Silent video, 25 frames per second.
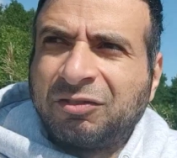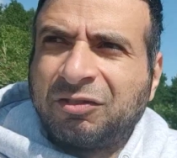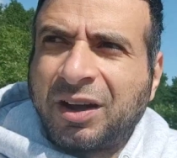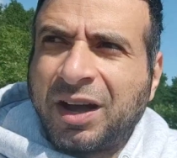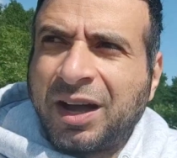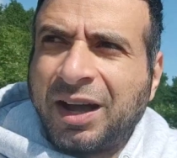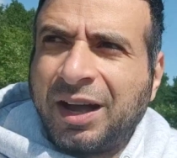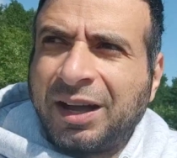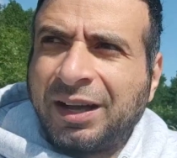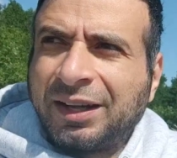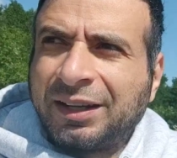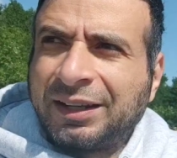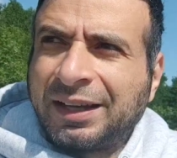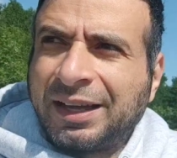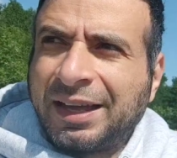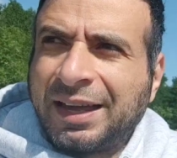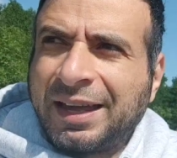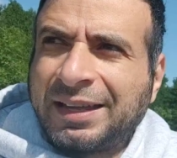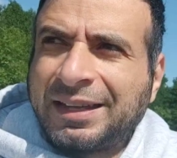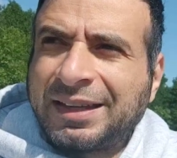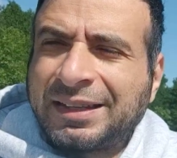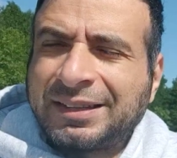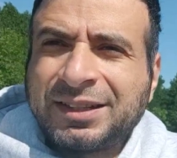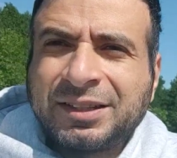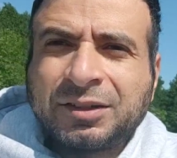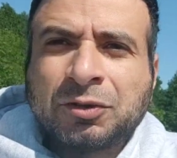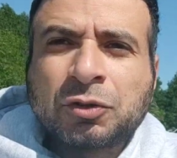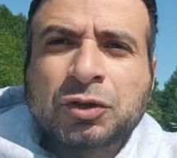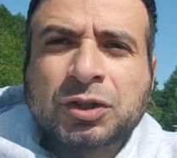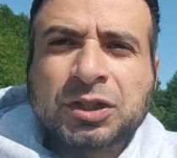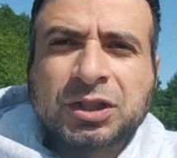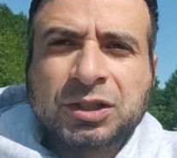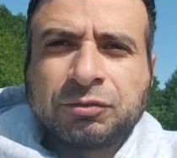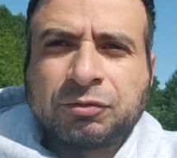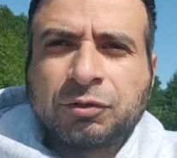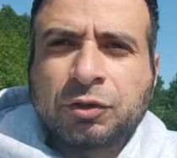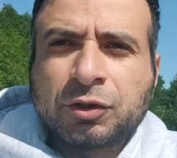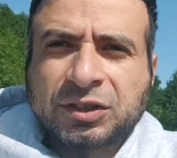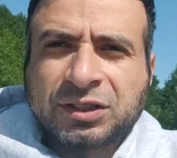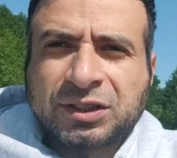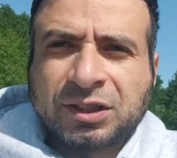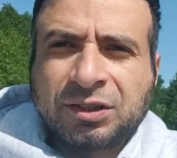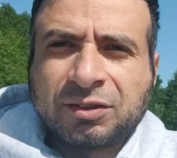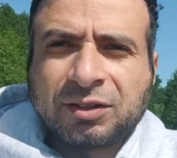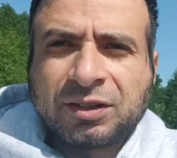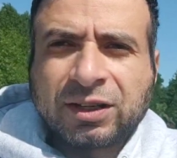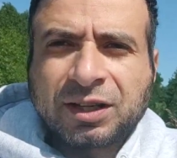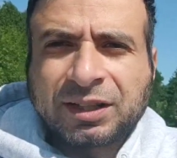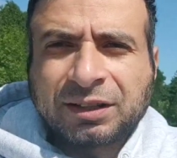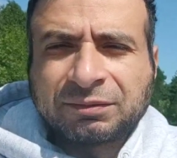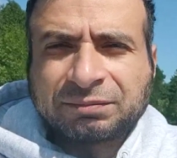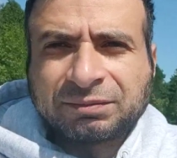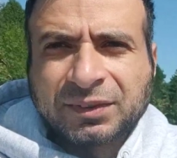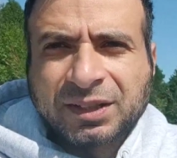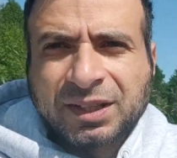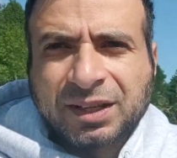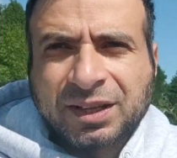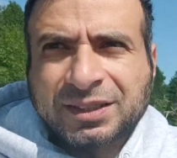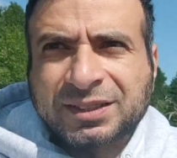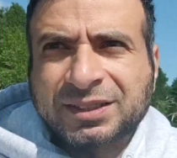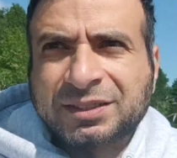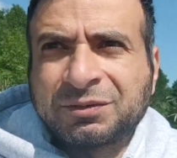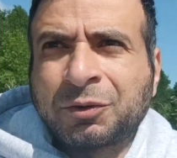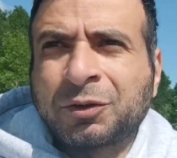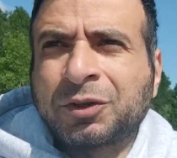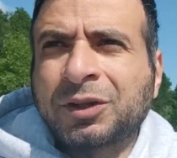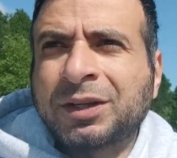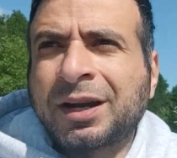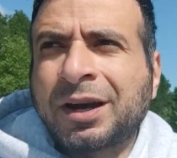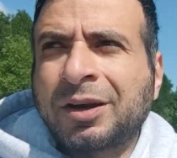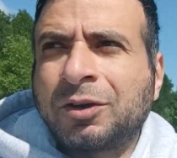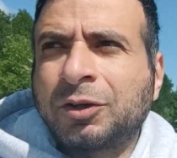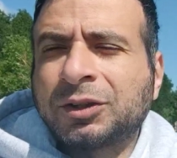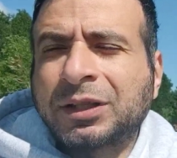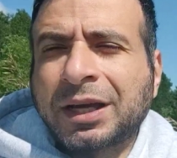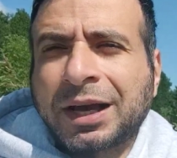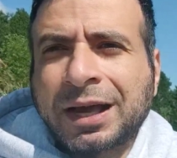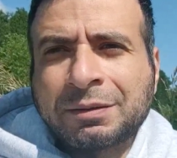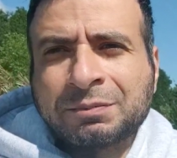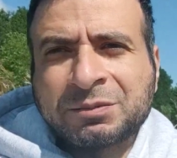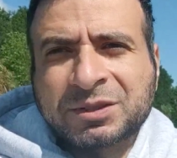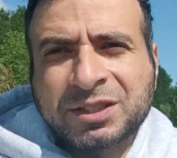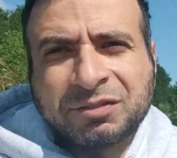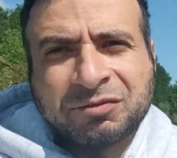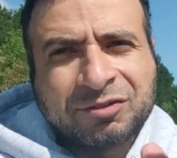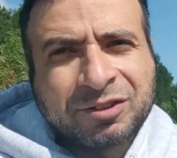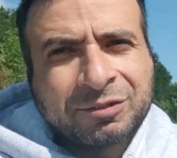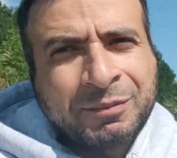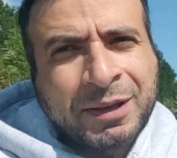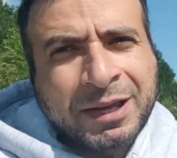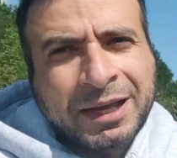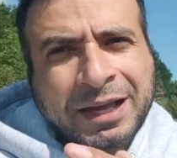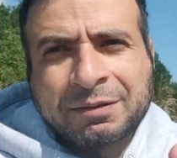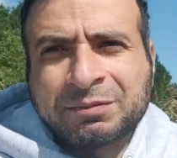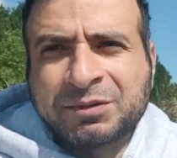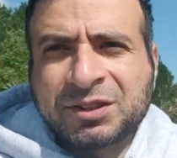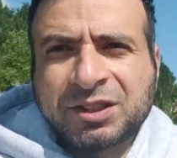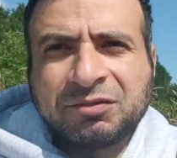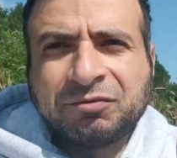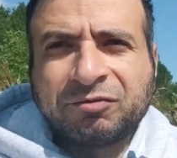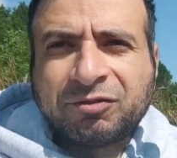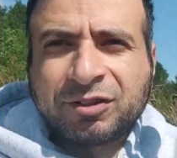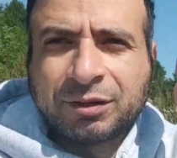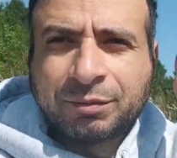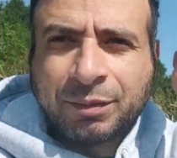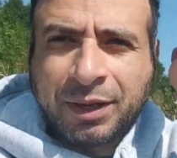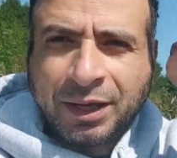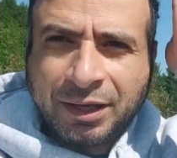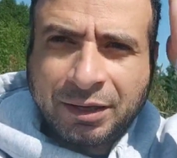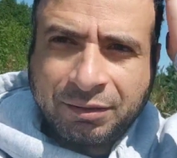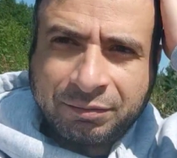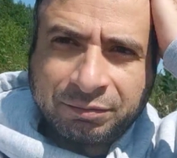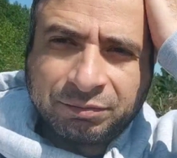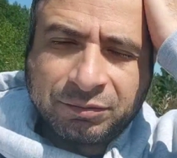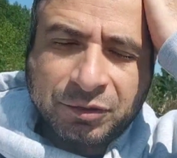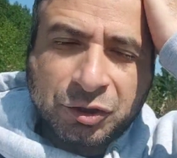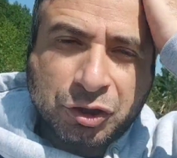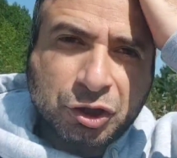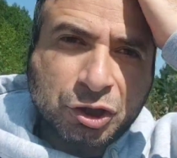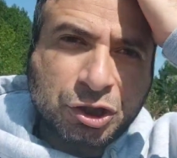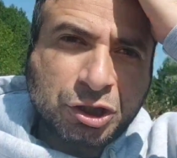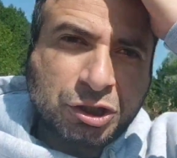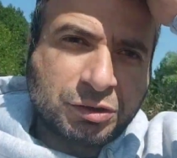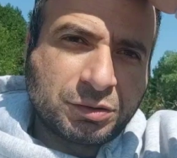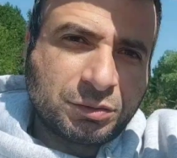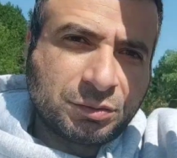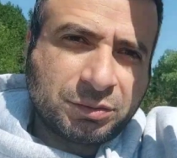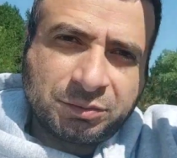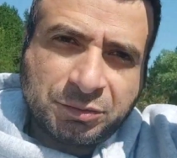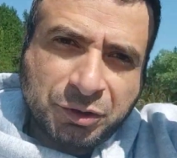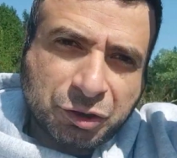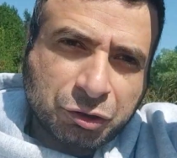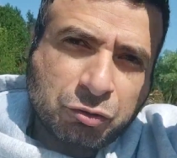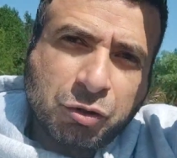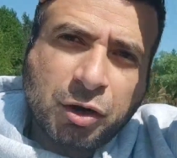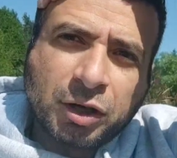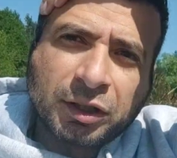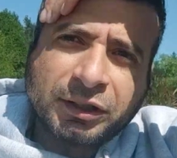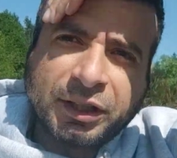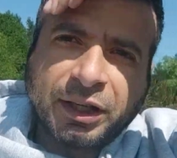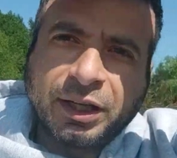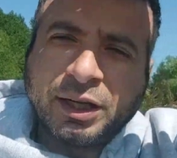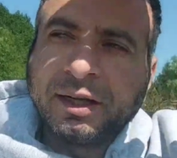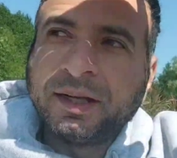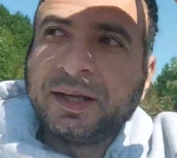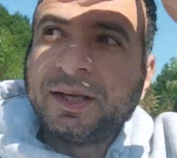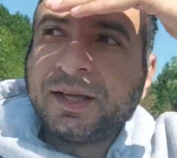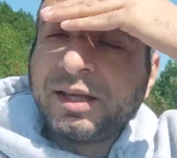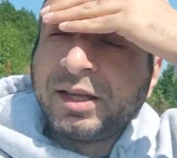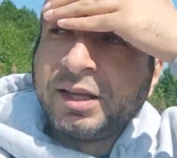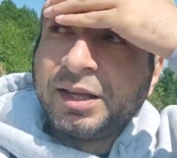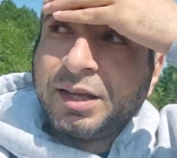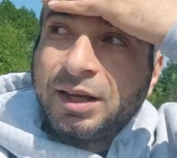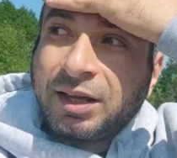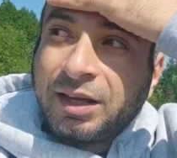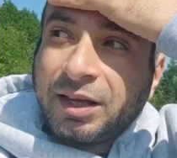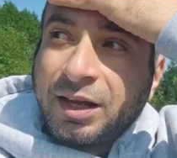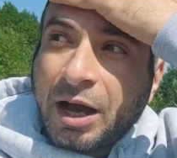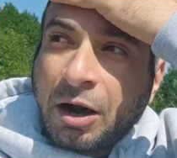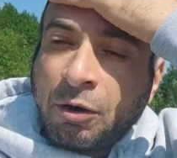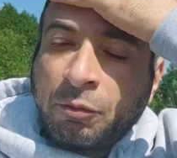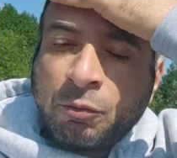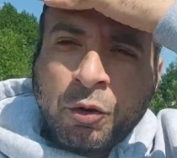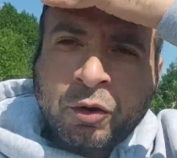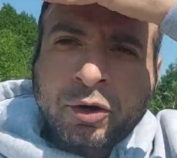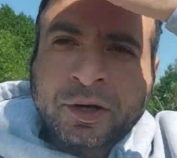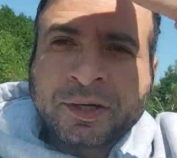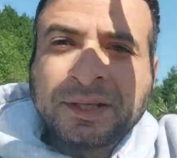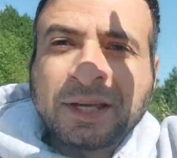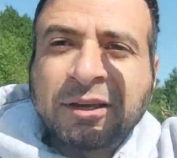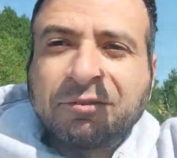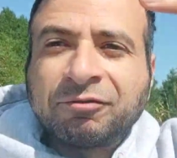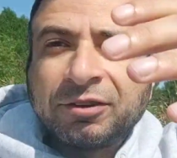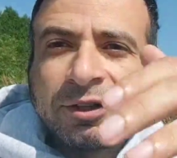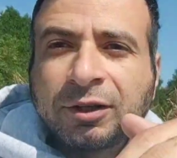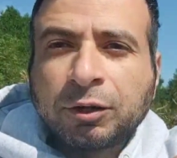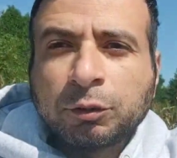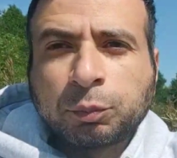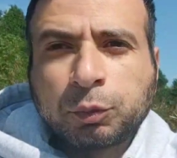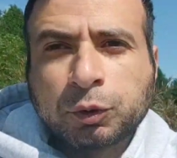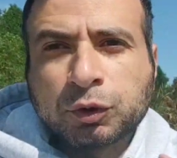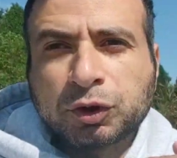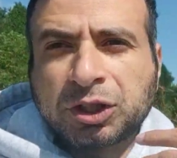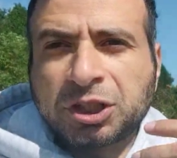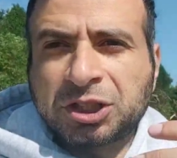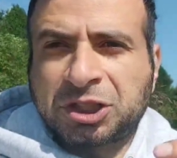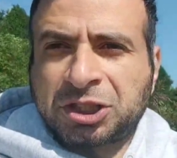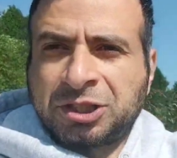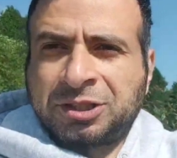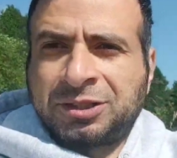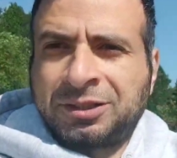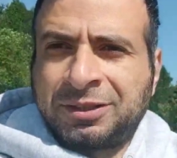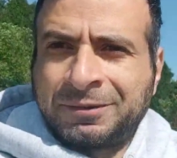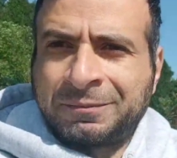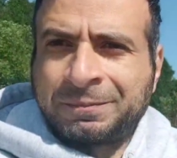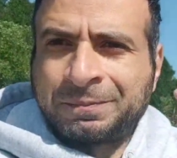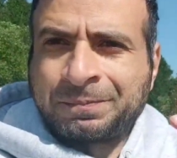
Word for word: فهي دي نص فرصه اقول لك اصل ممكن اخدها 50% 50% مش مش واضح او ممكن يقفلوا البوزيشن